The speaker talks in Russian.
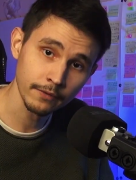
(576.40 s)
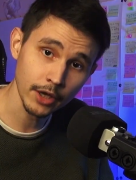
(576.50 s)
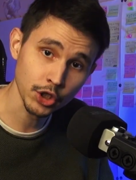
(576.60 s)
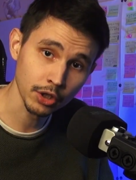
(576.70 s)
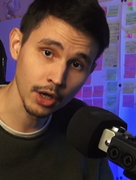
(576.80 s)

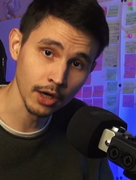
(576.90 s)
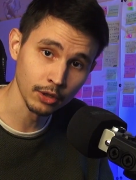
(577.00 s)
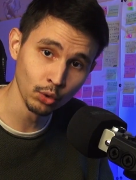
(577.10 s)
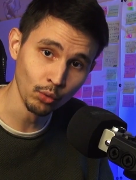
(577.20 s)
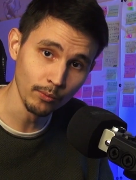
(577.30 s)
вечен как
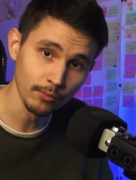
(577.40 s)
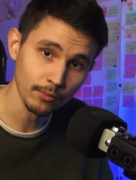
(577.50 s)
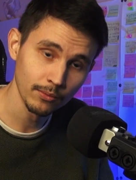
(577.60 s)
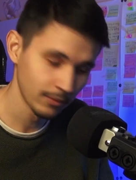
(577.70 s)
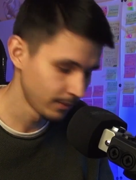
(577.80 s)
Doom,
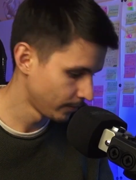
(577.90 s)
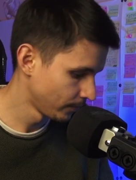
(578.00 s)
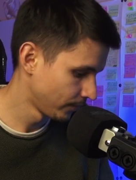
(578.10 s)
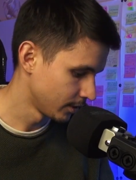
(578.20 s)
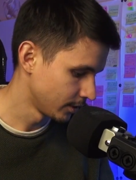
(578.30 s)

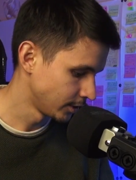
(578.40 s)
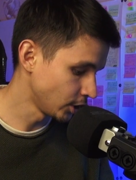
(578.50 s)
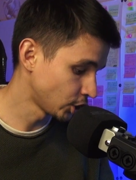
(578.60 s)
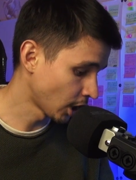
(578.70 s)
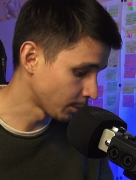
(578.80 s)

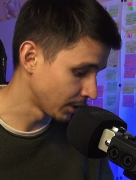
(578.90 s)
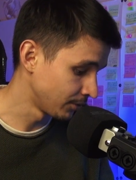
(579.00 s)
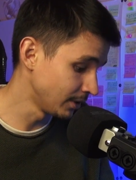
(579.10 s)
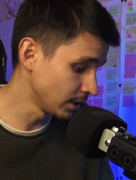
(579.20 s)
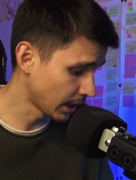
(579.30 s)
C-Sharp
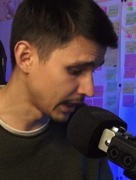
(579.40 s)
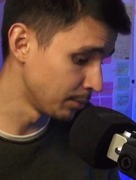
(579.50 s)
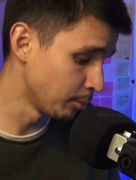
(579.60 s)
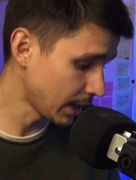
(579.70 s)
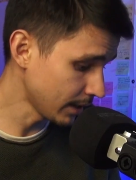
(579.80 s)
винда
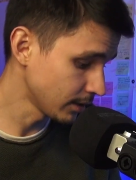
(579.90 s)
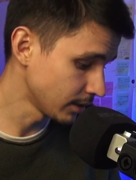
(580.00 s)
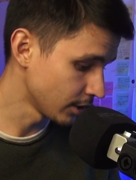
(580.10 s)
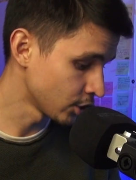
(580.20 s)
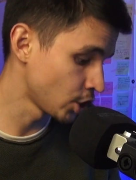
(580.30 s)
ба.
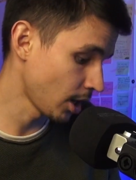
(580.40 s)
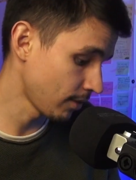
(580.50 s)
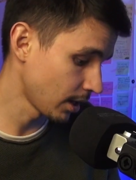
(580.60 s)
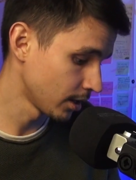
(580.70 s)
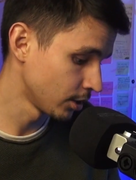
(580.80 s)

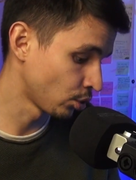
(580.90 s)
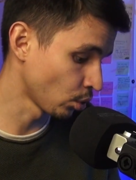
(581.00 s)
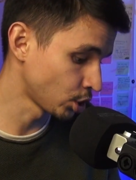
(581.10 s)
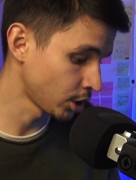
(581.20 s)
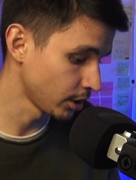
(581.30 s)
Java
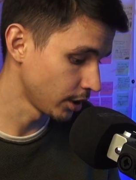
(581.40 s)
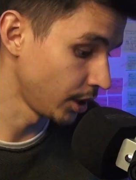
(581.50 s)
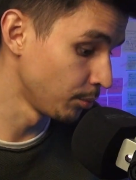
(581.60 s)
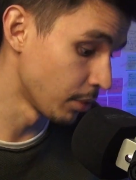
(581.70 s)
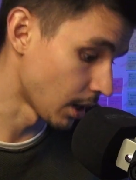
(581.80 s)
тоже
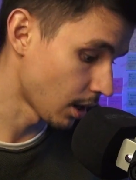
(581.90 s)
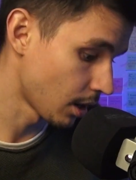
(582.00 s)
имба.